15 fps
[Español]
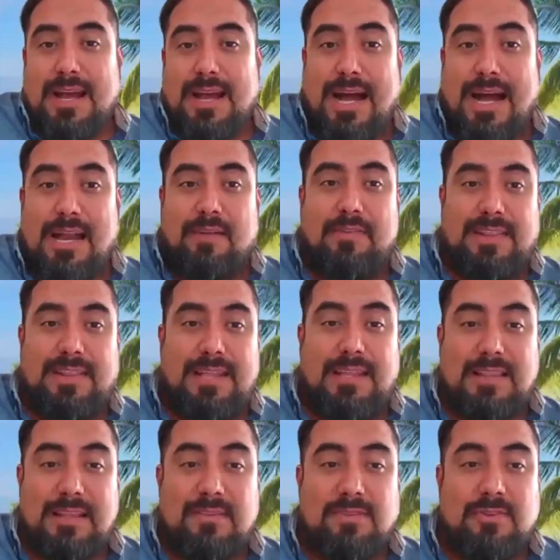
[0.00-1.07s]
a la falta de
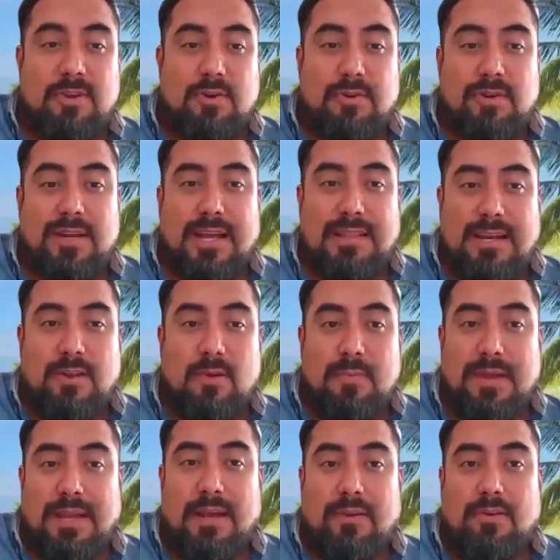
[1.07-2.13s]
atención que ha tenido
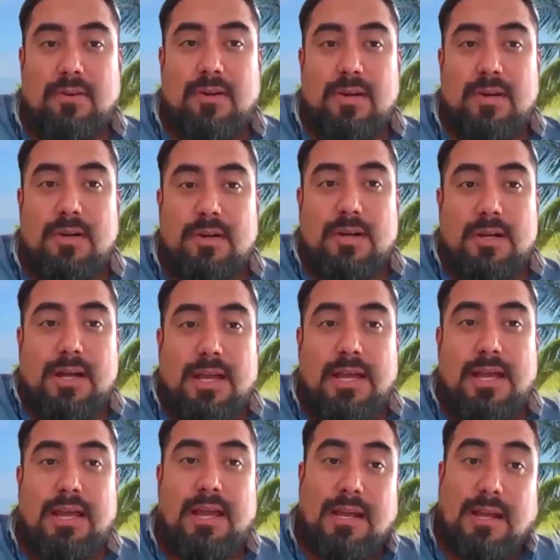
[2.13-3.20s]
México y
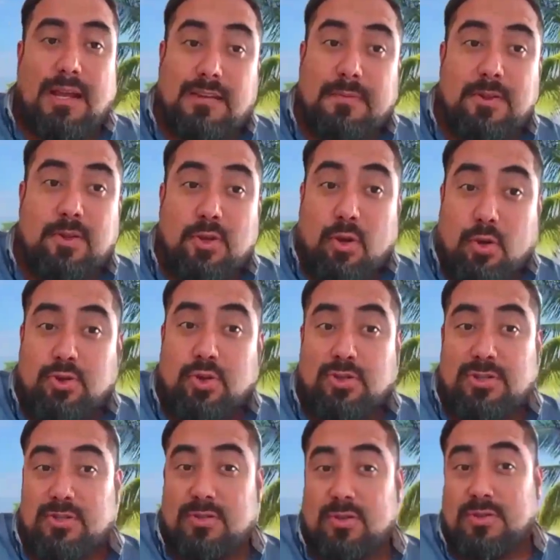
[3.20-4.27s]
el crecimiento de otros,
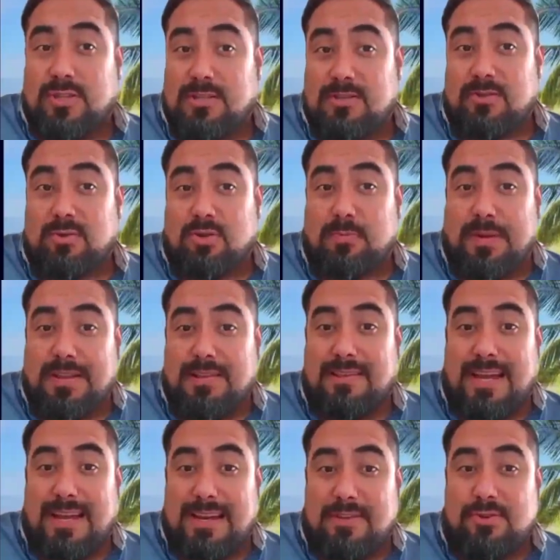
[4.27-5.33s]
otros, otros países que
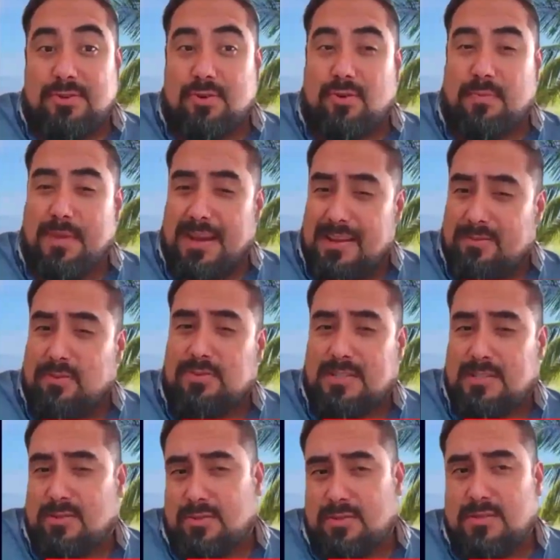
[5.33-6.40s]
han hecho bien las cosas.
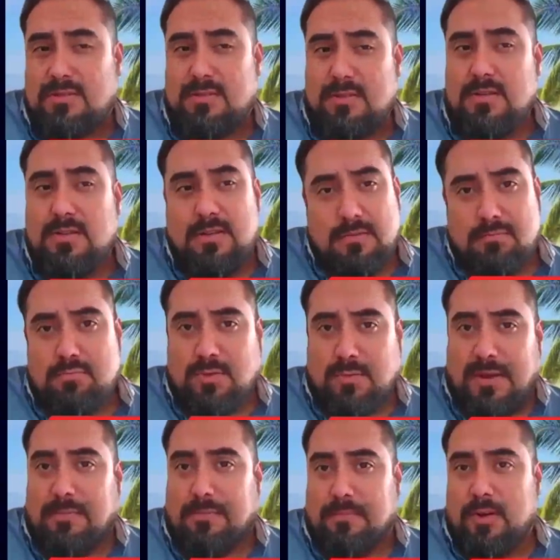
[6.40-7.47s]
Entonces, pues
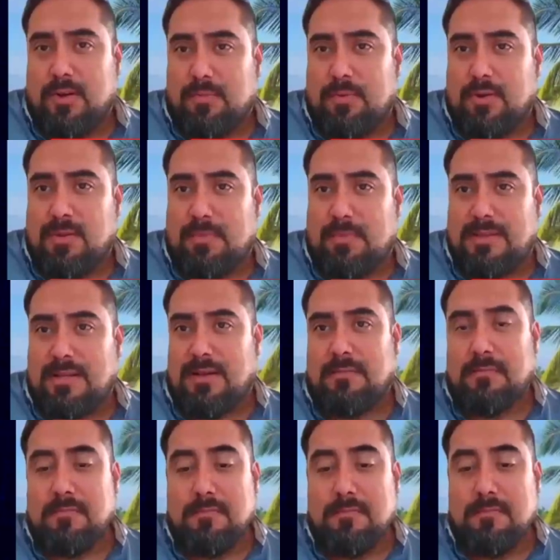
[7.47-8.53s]
bien, ¿no? Por esa parte,
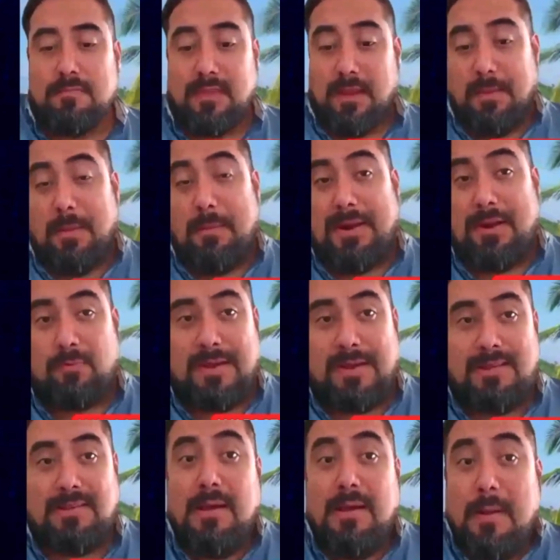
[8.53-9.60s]
bien para los países,
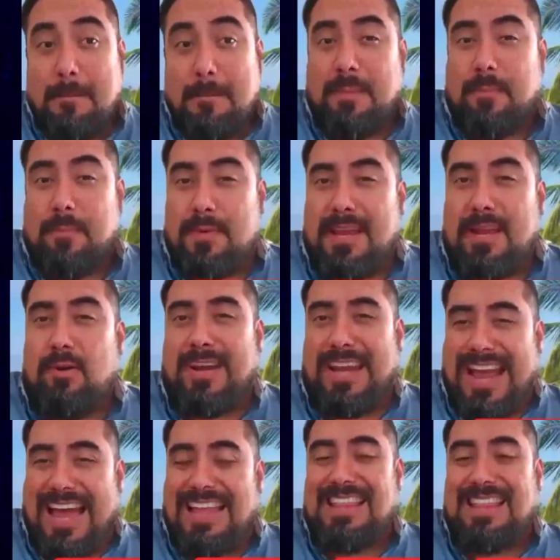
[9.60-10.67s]
mal por México que
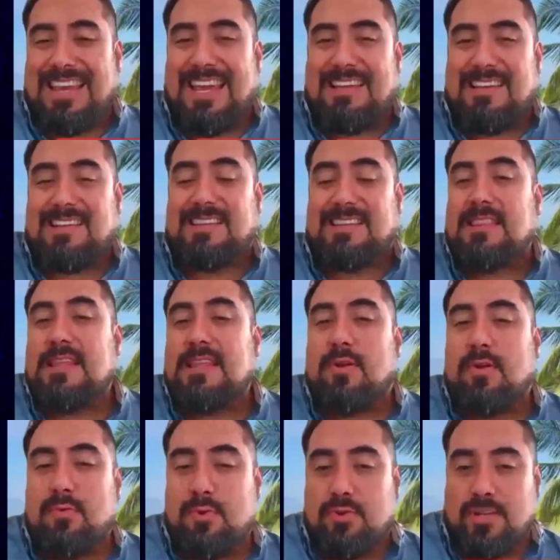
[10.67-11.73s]
ha, que ha desatendido
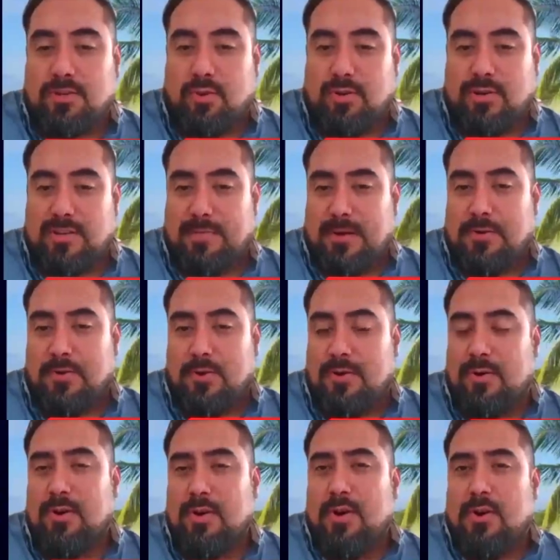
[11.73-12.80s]
algunos sectores, pero no,
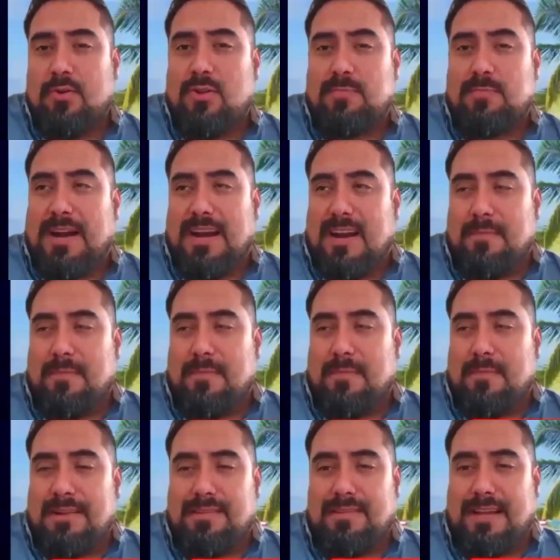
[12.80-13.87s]
no es para alarmarse
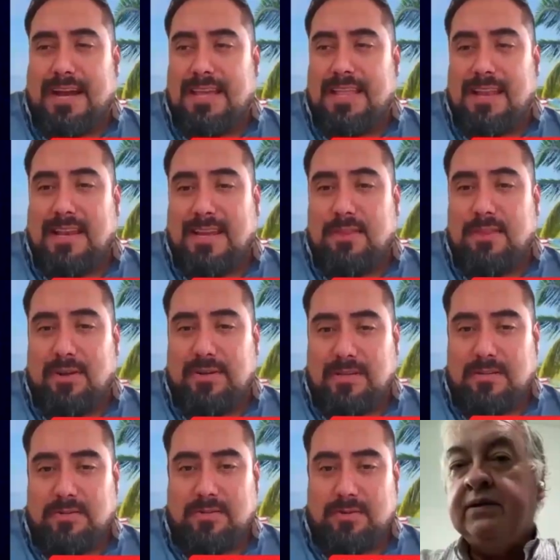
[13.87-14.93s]
la caída del quinto al
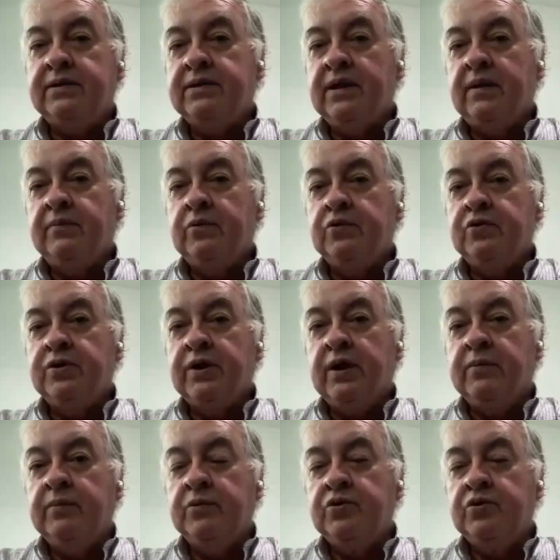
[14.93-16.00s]
sexto. Estamos,
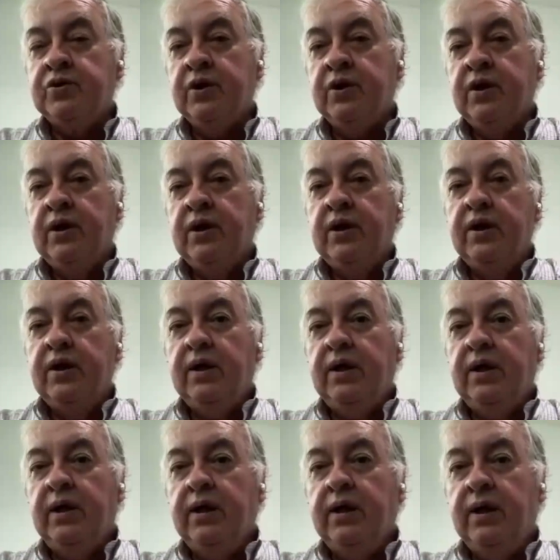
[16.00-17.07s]
digamos,
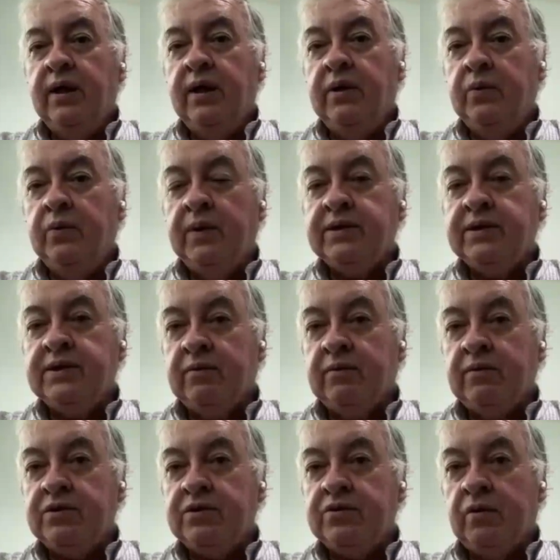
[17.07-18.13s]
eh, en una
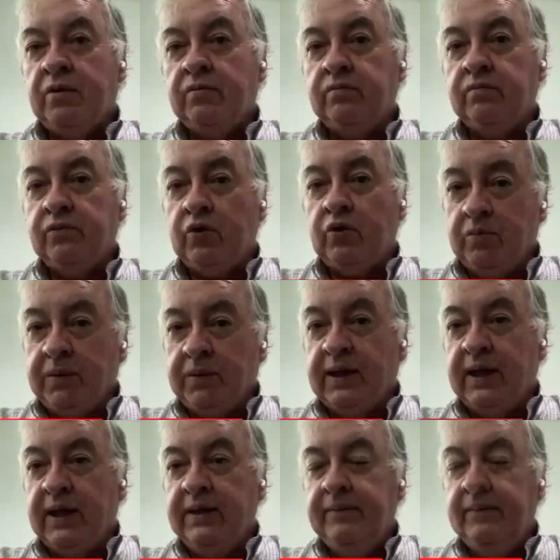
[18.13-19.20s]
situación
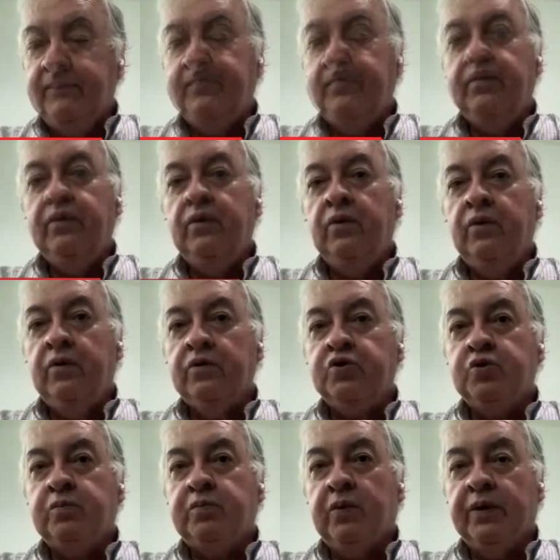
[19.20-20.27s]
complicada, no
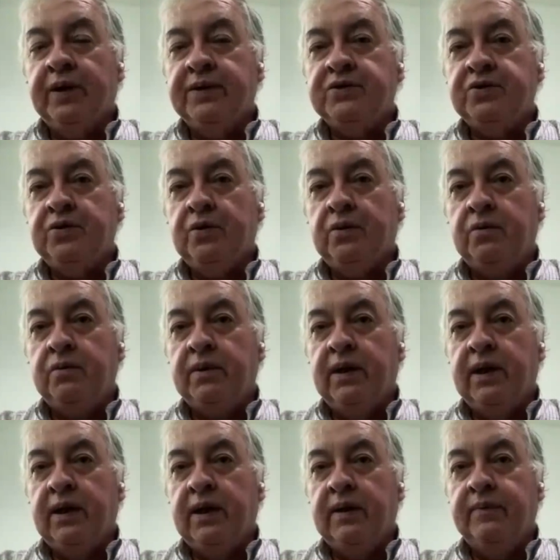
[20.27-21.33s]
supone esto
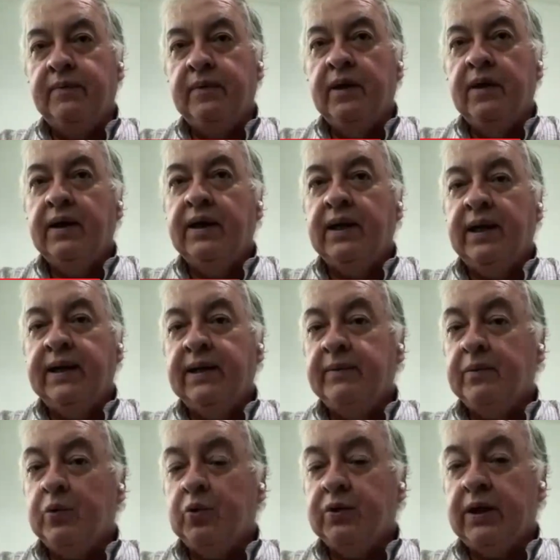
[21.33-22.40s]
una caída
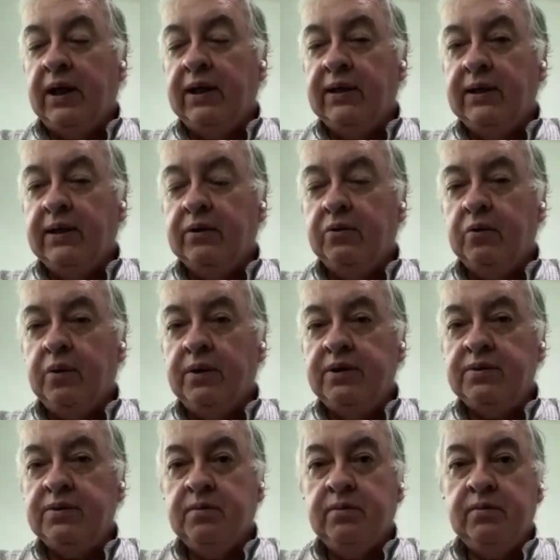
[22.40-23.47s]
brutal del
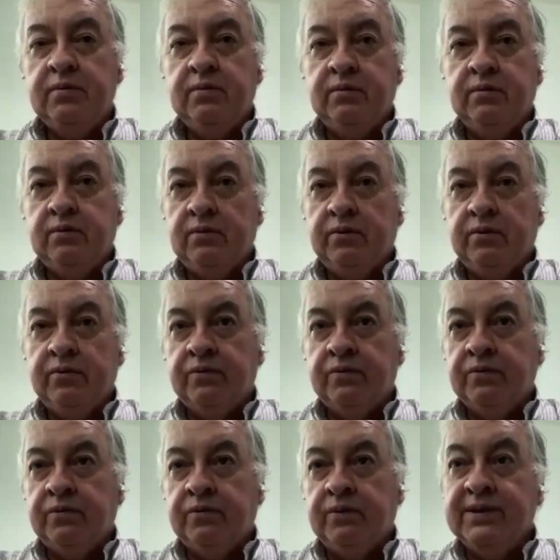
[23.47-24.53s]
turismo, no,
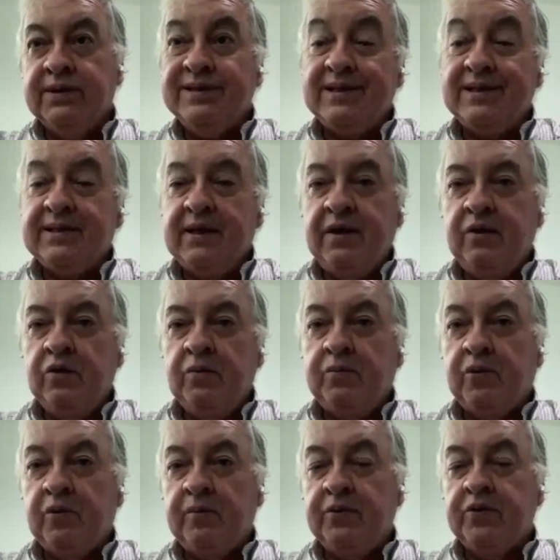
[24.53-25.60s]
no es así, no
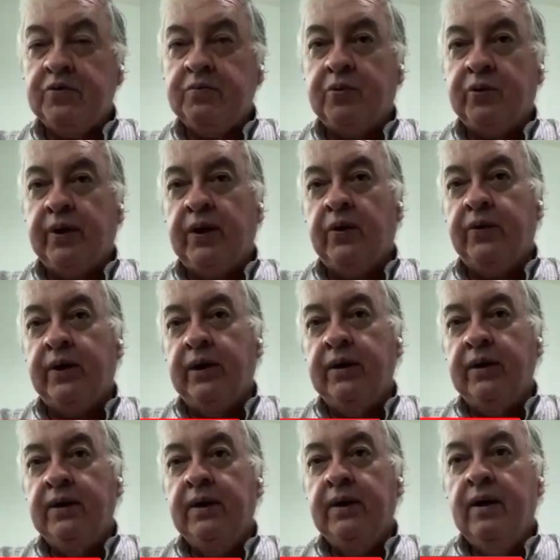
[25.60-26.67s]
por lo menos por ahora,
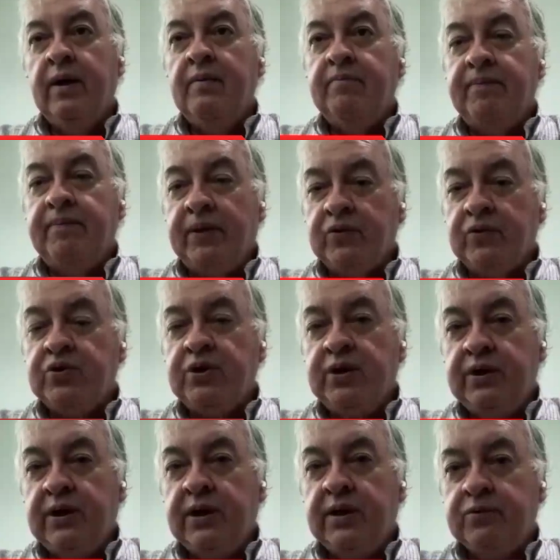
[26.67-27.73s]
pero sí,
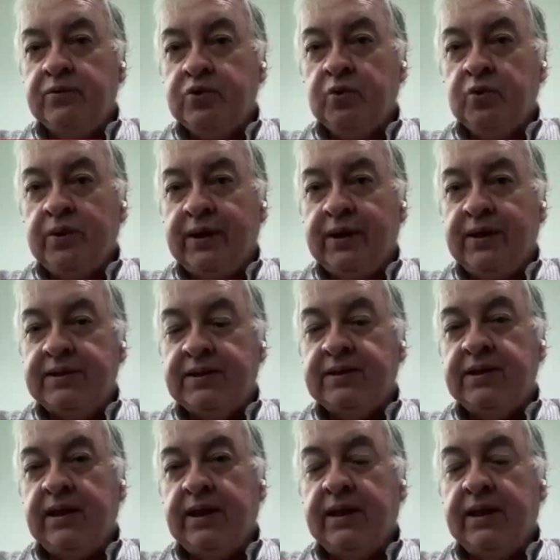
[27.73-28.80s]
digamos, una
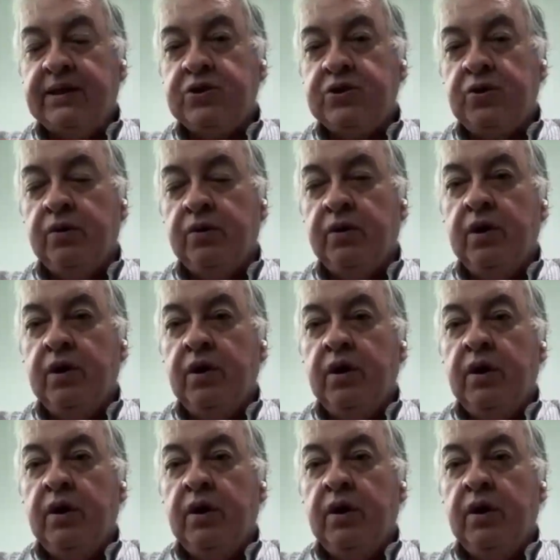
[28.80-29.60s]
desaceleración